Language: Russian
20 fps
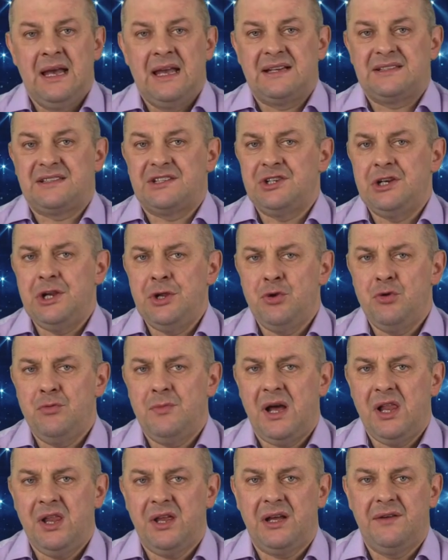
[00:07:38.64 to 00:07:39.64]
К сожалению,
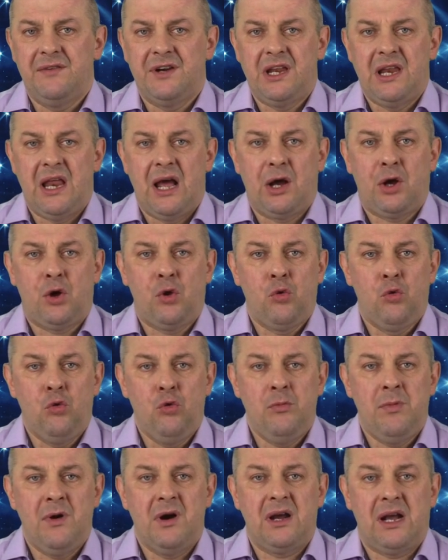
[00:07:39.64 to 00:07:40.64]
мало говорили о
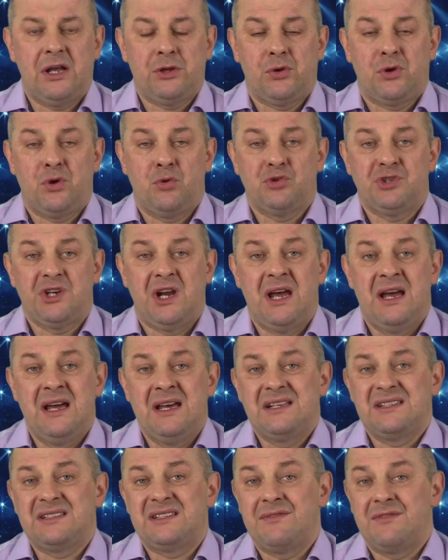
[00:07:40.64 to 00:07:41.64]
клубах, которые уже
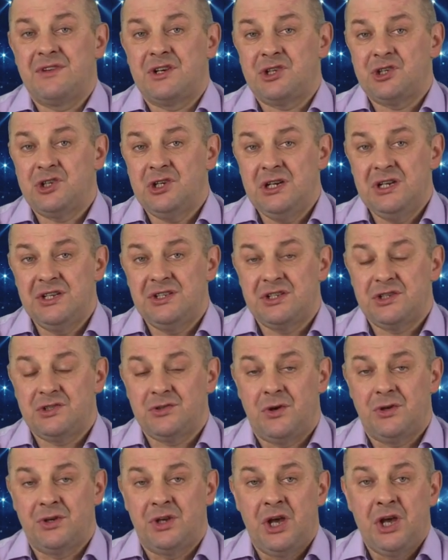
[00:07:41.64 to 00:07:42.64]
завершили
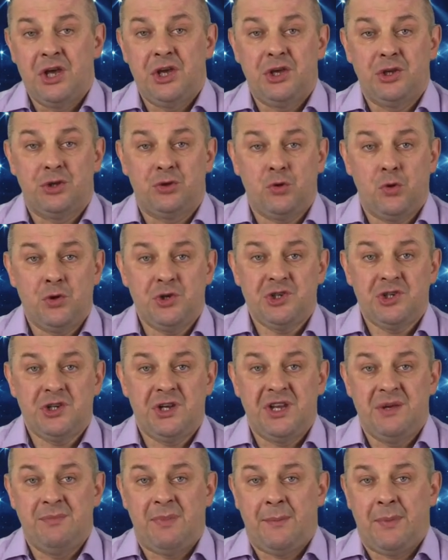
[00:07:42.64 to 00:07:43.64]
сезон и точно
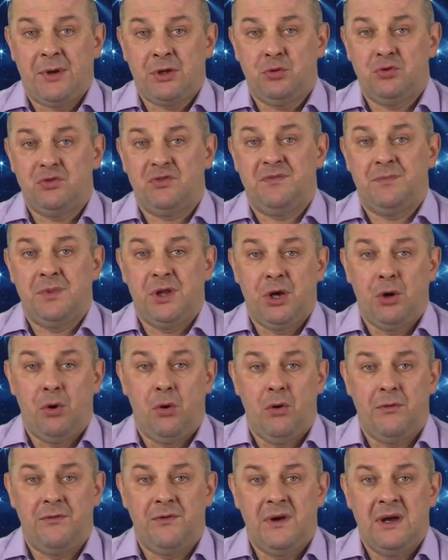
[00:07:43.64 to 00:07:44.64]
не попадут в
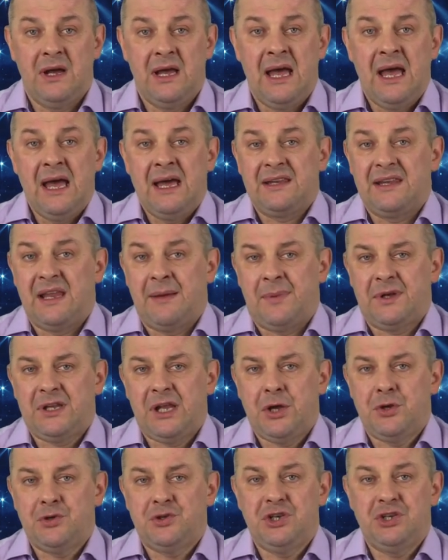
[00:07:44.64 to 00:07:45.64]
плей-офф.
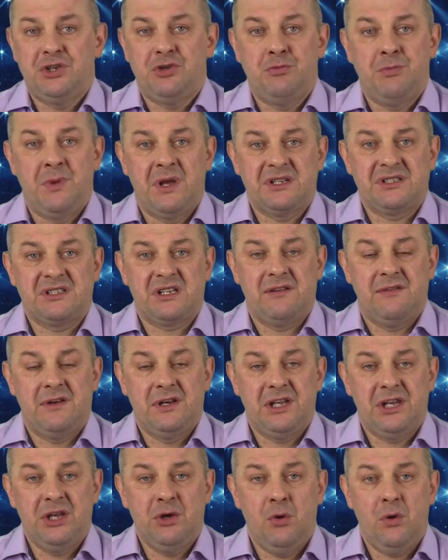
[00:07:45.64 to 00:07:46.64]
Нападающий Тюменского
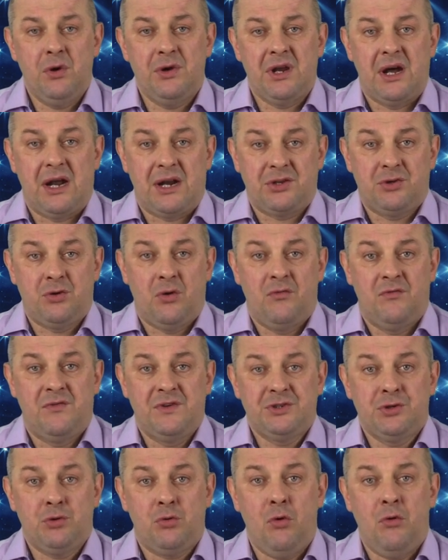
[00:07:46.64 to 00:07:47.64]
легиона Артем
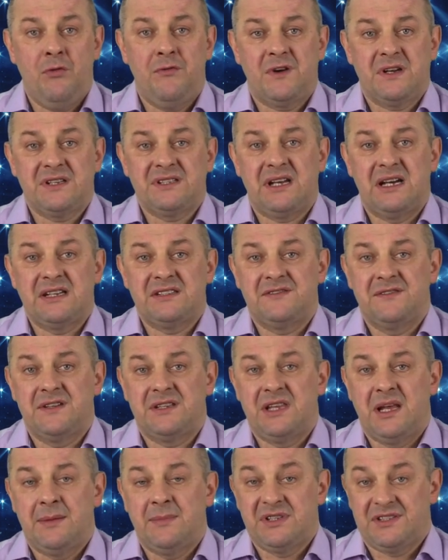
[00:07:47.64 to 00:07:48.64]
Васюков рассказывает
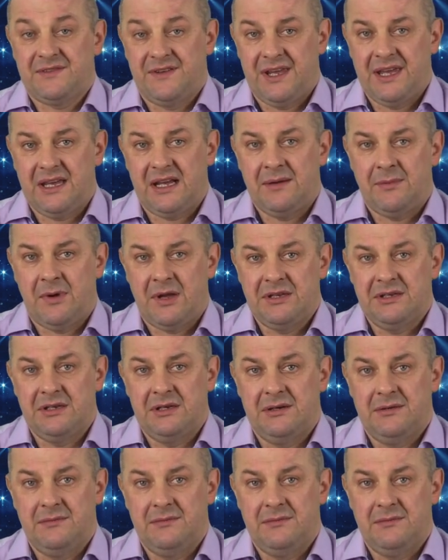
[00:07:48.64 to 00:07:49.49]
нам о своей команде.